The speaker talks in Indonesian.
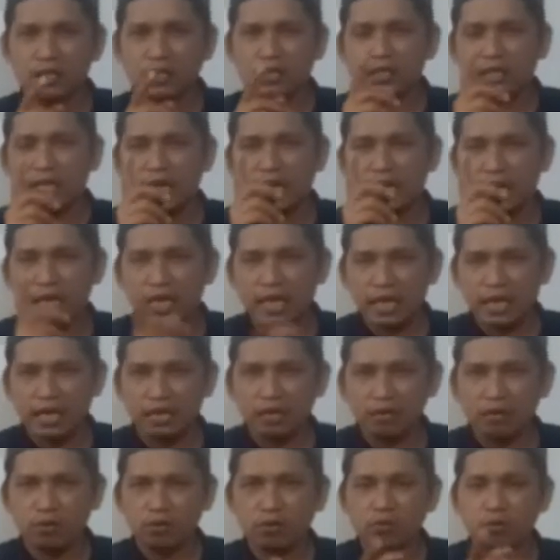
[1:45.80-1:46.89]

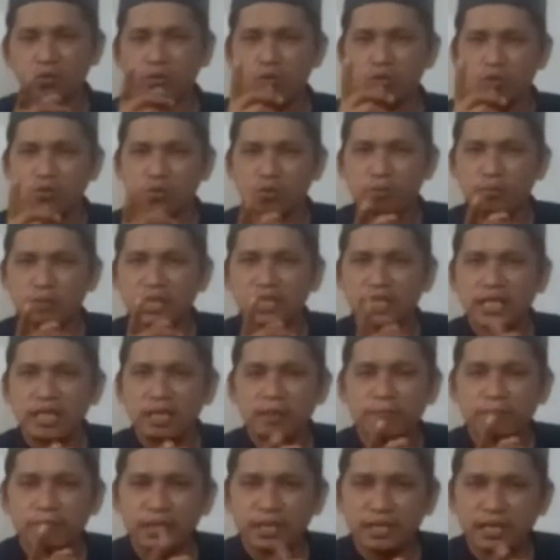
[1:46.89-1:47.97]
Sedangkan untuk
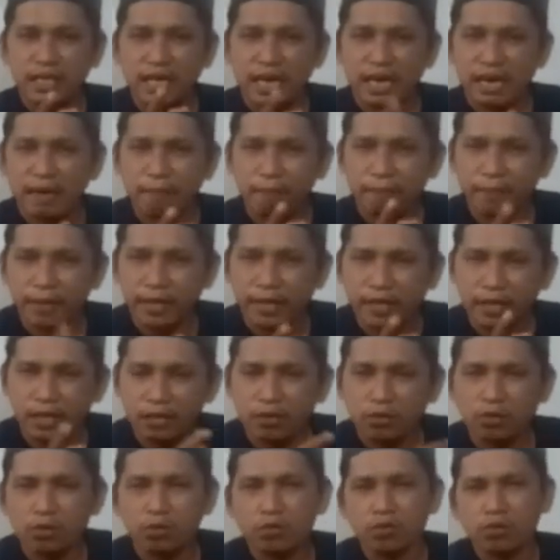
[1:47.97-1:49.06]
menyerpis HP
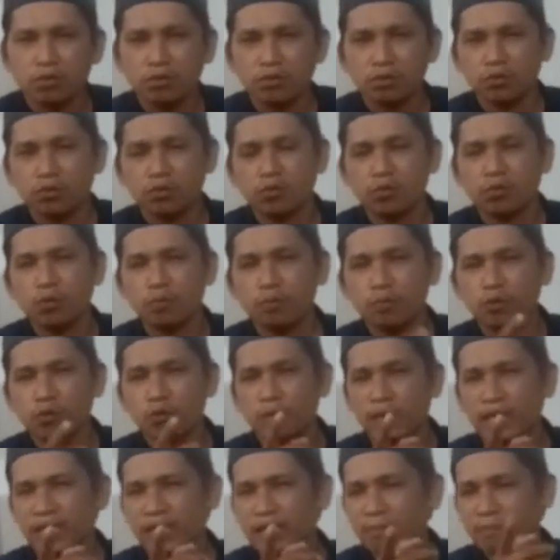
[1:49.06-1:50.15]
itu cukup
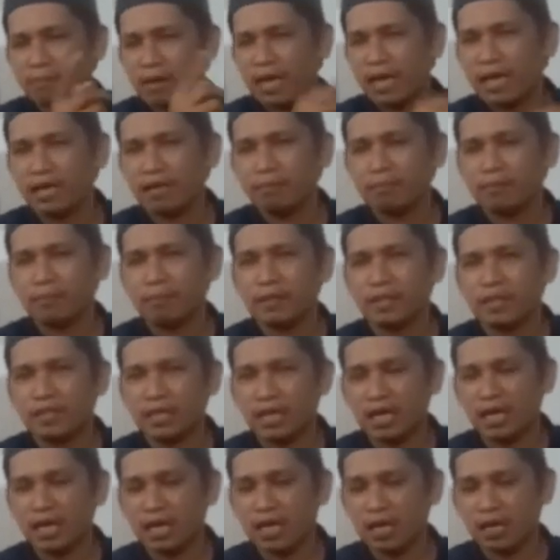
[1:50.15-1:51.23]
lumayan mahal
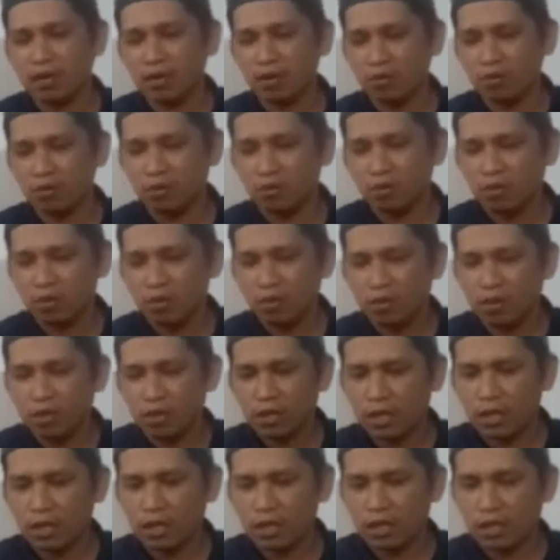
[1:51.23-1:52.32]
pemirsa kalau
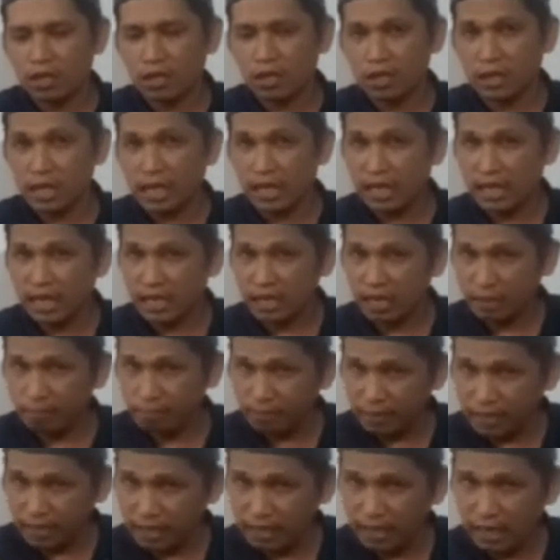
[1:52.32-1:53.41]
e, layarnya
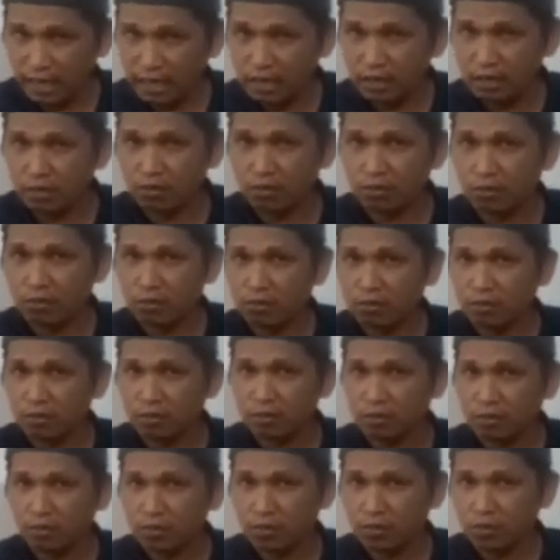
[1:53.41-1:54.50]
pecah itu
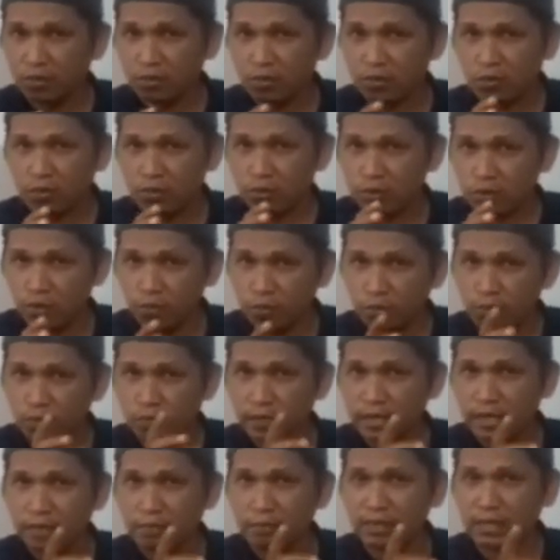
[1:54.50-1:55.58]
cukup
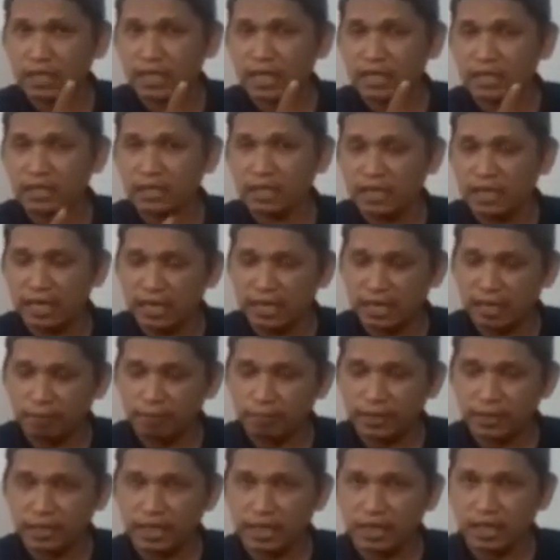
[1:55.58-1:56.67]
lumayan mengganti
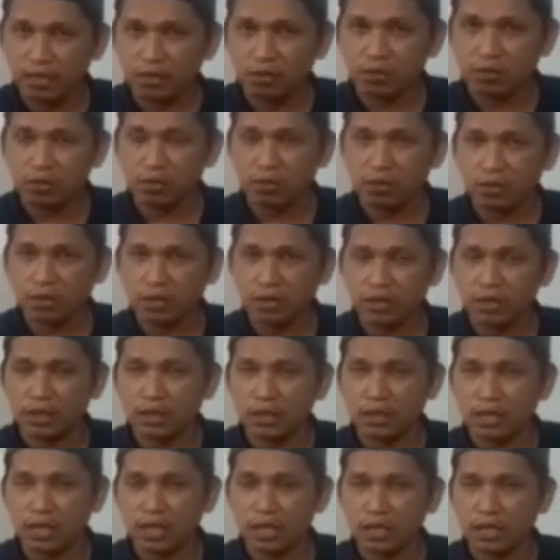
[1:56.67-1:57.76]
layar pecah itu
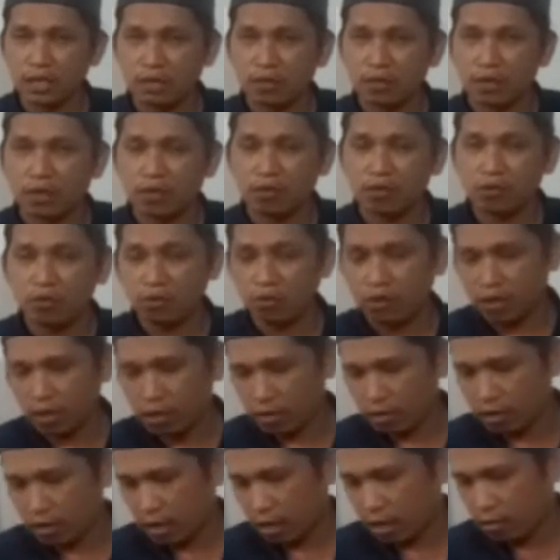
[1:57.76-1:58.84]
sekitar kalau
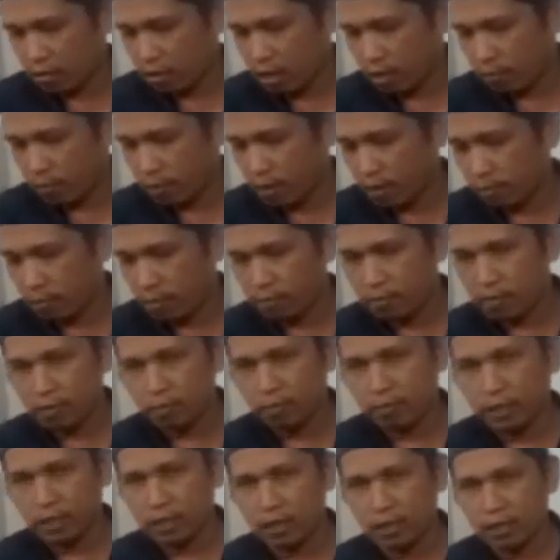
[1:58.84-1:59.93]
orang kalau HP-HP
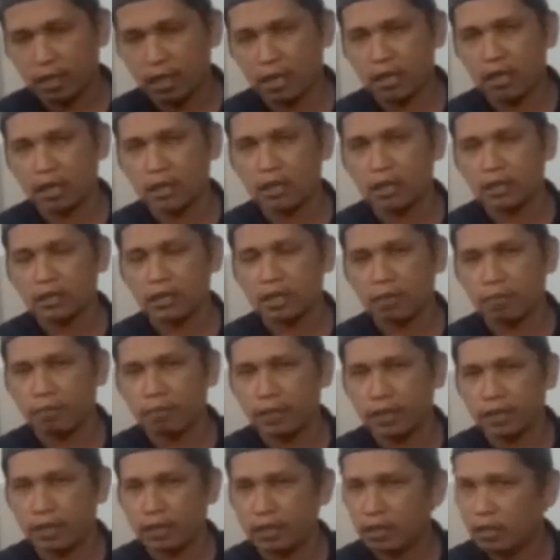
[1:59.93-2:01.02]
bermerek ada yang
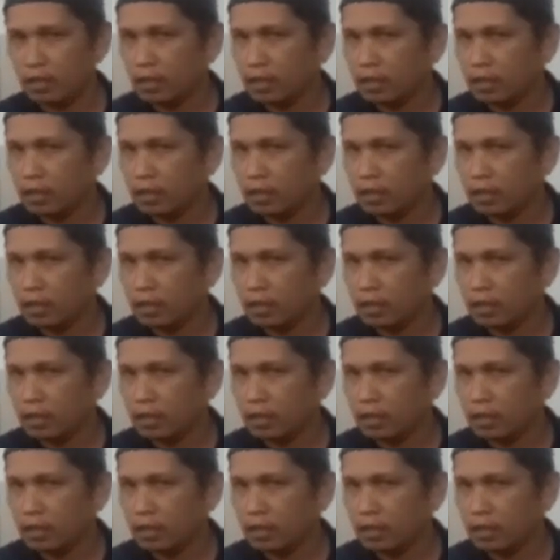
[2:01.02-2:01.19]
sampai